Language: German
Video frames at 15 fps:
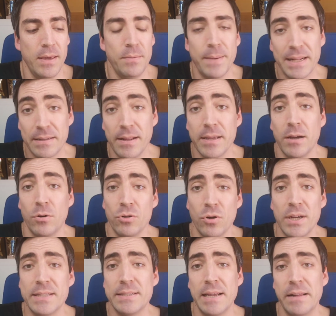ich werde gleich auch
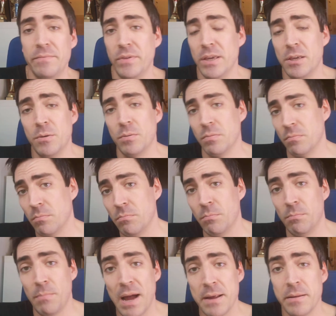noch erzählen, wie ich
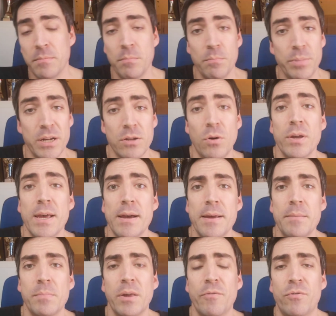meinen Betreuer
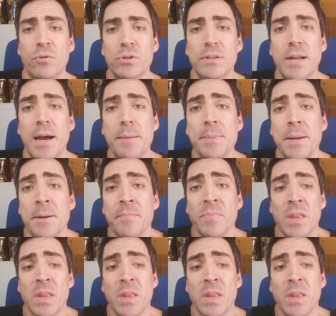ähm, gefunden habe,